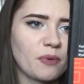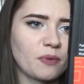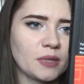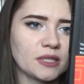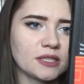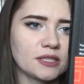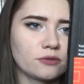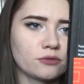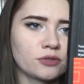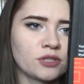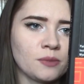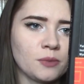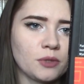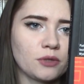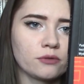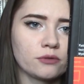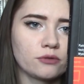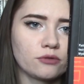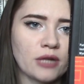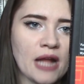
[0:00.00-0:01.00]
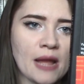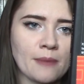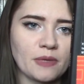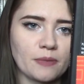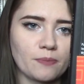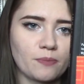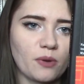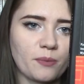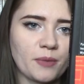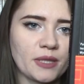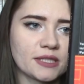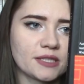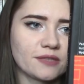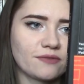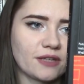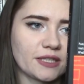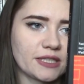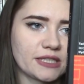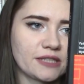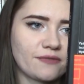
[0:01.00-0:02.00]
Pomiędzy różnymi kulturami,
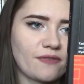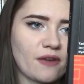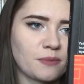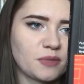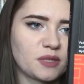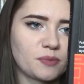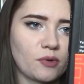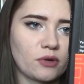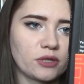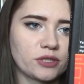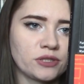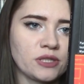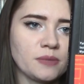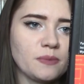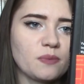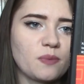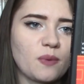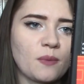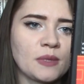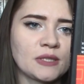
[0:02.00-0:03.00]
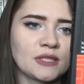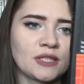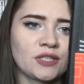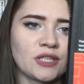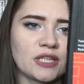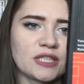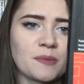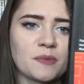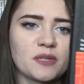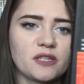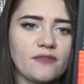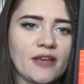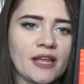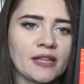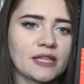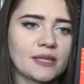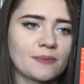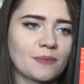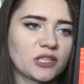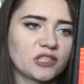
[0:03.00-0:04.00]
pomiędzy warstwami społecznymi, pomiędzy czasem
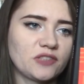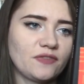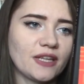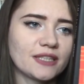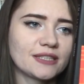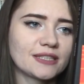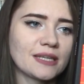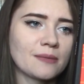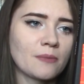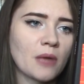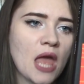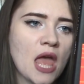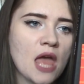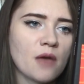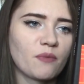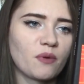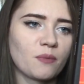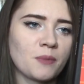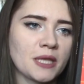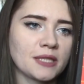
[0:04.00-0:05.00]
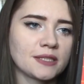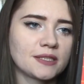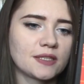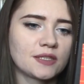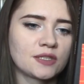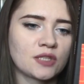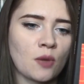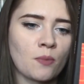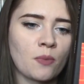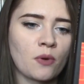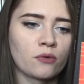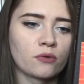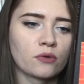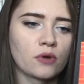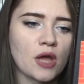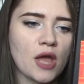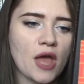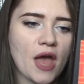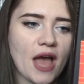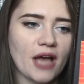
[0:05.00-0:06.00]
świętym a świeckim, pomiędzy sobą
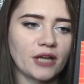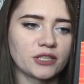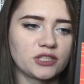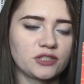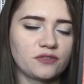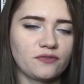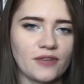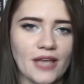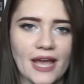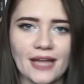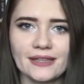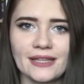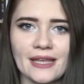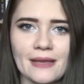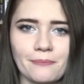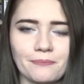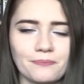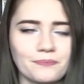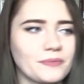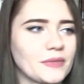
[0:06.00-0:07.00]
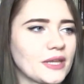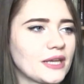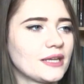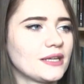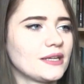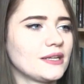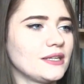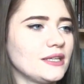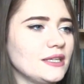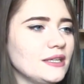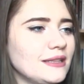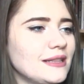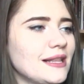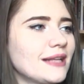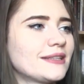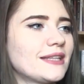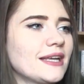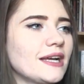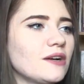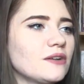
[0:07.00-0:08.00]
a światem. I
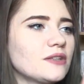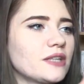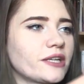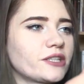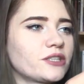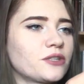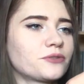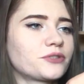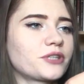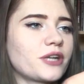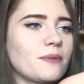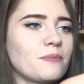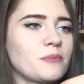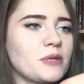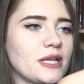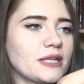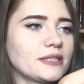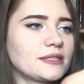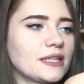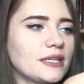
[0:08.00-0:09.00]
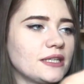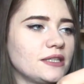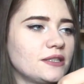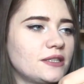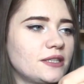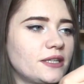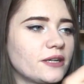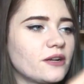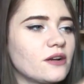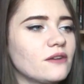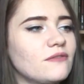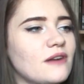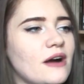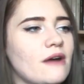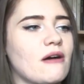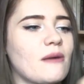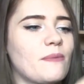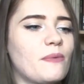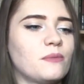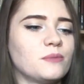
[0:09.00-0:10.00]
dlatego ta książka mnie
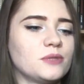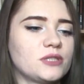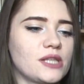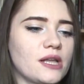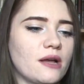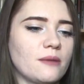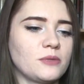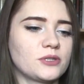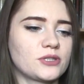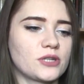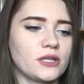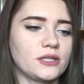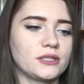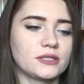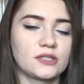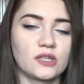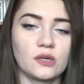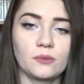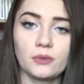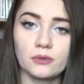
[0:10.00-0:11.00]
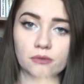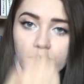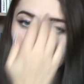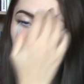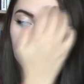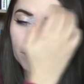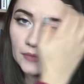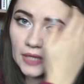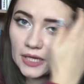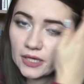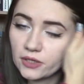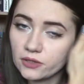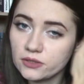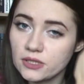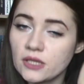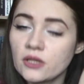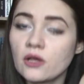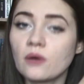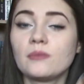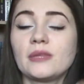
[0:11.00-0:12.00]
zaintrygowała. Pomyślałam, jeżeli zdobył
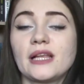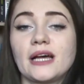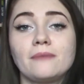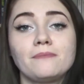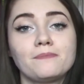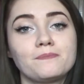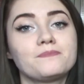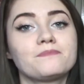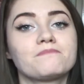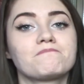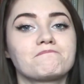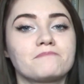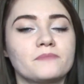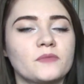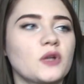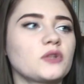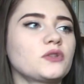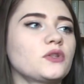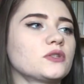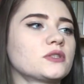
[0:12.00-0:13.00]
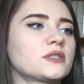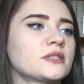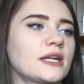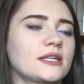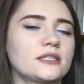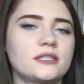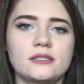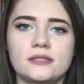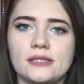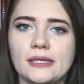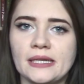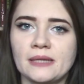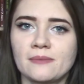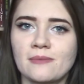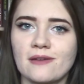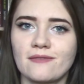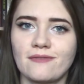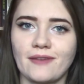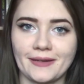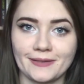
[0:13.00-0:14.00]
Nagrodę Nobla, no to znaczy, że
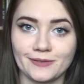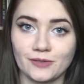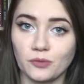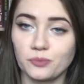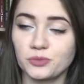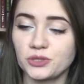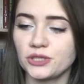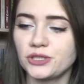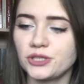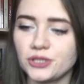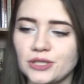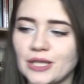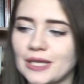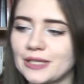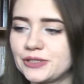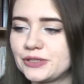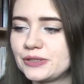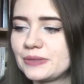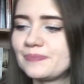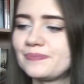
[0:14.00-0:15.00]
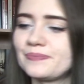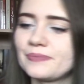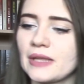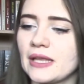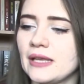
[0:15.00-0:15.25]
chyba warto przeczytać.